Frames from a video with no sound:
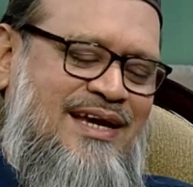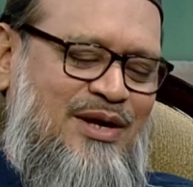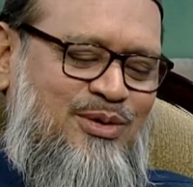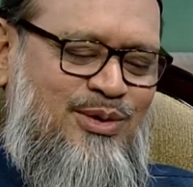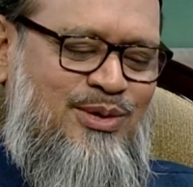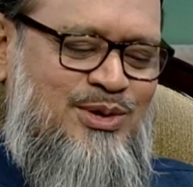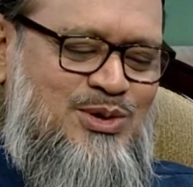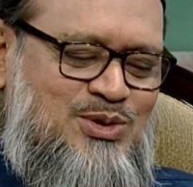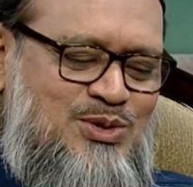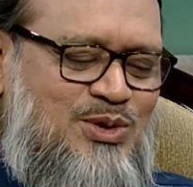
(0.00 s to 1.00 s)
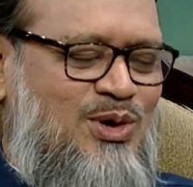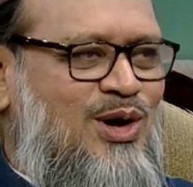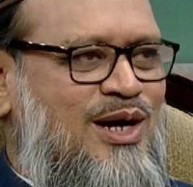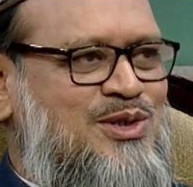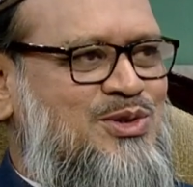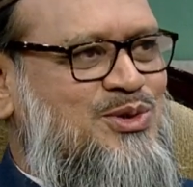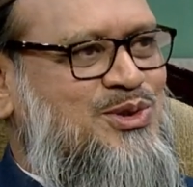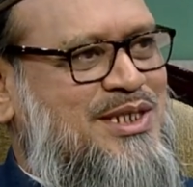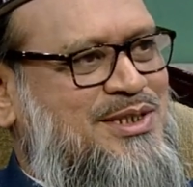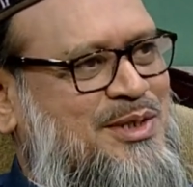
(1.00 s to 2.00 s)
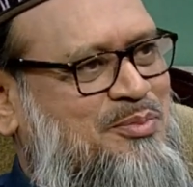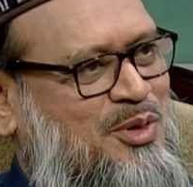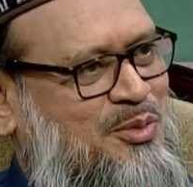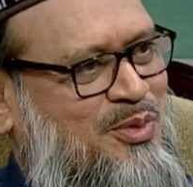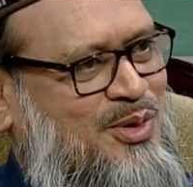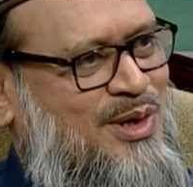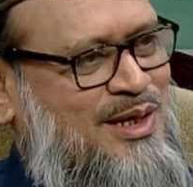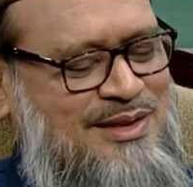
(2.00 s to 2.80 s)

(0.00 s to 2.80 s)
কারণ শুরু হয় সূর্যাস্তের পরপর